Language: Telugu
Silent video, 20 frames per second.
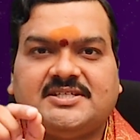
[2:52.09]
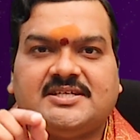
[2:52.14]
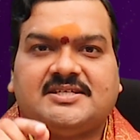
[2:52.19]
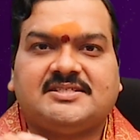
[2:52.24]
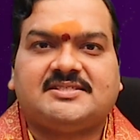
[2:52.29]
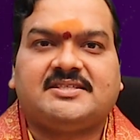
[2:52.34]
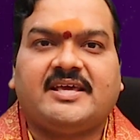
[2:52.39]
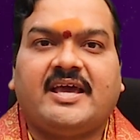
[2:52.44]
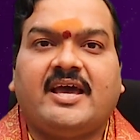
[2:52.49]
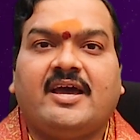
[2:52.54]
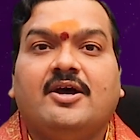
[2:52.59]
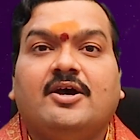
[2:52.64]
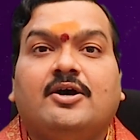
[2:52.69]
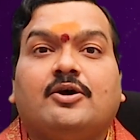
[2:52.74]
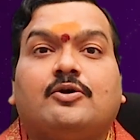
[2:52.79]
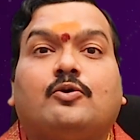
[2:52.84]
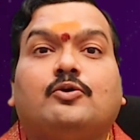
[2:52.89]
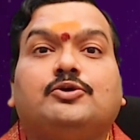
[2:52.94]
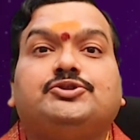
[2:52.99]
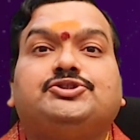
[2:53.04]
చేస్తే
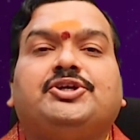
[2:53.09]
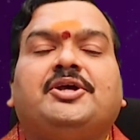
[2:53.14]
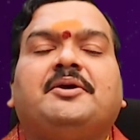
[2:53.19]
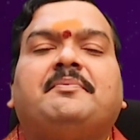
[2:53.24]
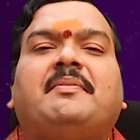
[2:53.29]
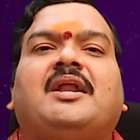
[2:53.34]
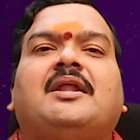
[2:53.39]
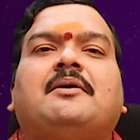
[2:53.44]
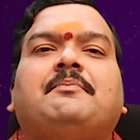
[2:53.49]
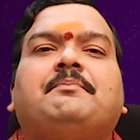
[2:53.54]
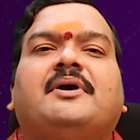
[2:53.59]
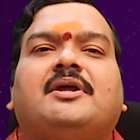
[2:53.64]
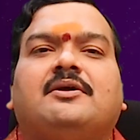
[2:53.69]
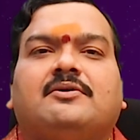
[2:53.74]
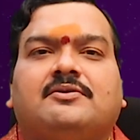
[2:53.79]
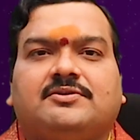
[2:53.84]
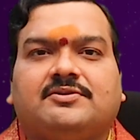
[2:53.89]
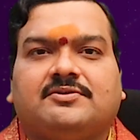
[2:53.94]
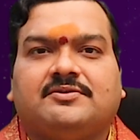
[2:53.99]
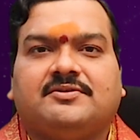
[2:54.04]
కుజుడి బలం
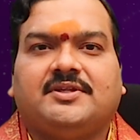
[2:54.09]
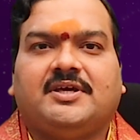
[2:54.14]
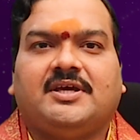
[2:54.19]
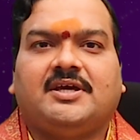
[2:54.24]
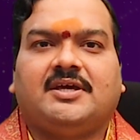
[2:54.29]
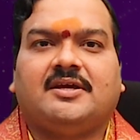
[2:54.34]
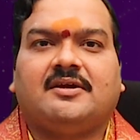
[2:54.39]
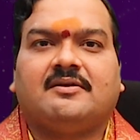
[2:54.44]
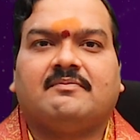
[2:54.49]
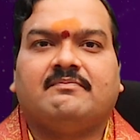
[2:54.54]
పెరుగుతుంది